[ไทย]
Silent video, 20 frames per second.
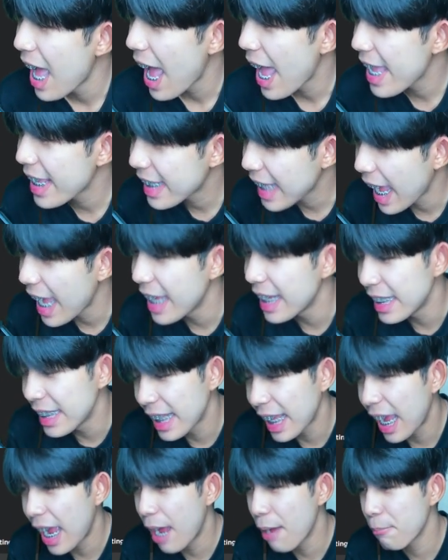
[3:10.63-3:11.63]
ไอไก่
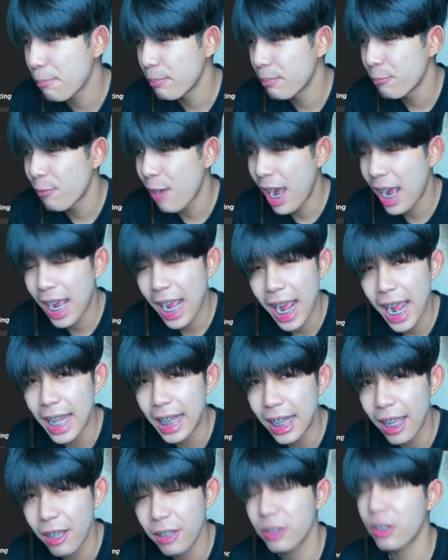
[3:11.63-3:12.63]
นะครับวางขาย
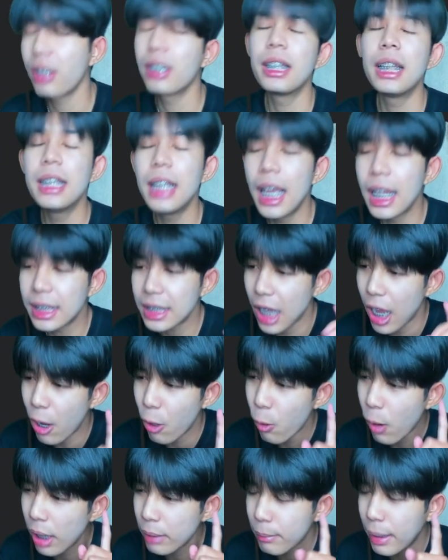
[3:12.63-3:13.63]
แล้วตอนนี้เนี่ยจะเอา
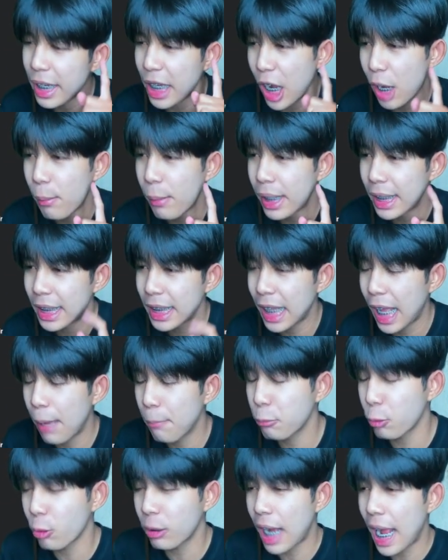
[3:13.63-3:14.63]
อันใหม่เข้ามาแล้วนะครั
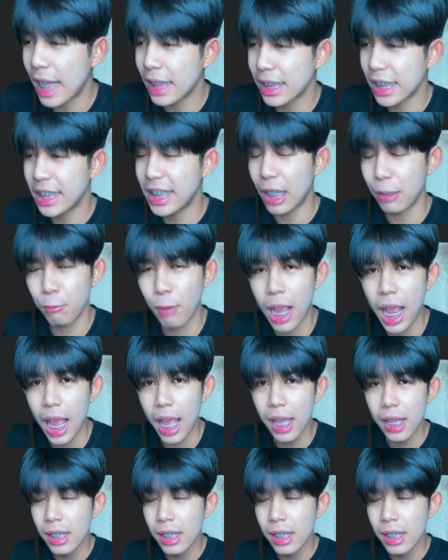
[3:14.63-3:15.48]
บตรงกลางจะเขียนว่า